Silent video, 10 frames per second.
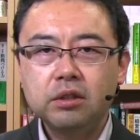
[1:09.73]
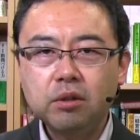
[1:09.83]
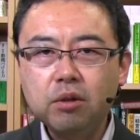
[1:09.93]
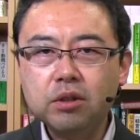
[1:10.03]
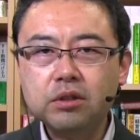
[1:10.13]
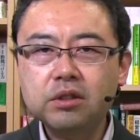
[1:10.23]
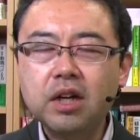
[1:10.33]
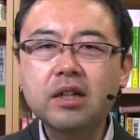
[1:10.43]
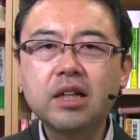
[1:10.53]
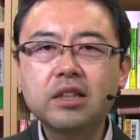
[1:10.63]
よく
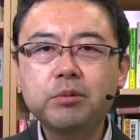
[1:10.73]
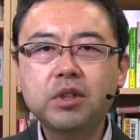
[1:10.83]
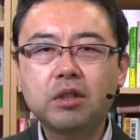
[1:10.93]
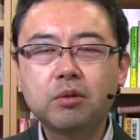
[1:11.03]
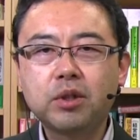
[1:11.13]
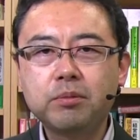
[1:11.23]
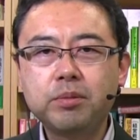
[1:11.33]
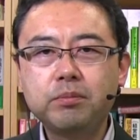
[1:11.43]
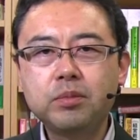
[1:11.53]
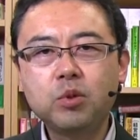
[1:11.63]
考えてみたらこれ
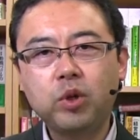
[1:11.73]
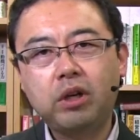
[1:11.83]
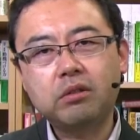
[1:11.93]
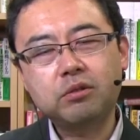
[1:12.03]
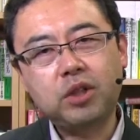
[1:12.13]
顧客